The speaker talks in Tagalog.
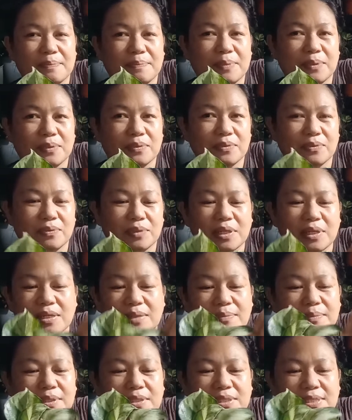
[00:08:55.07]
Pero wala
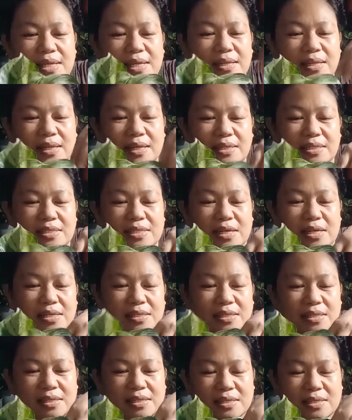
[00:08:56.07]
namang sunlight
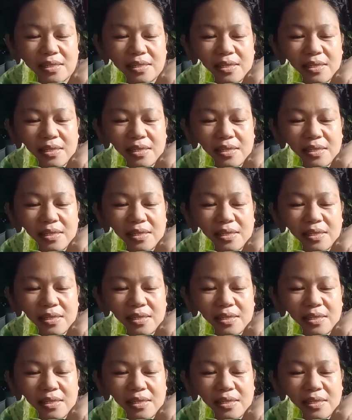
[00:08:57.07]
dyan eh.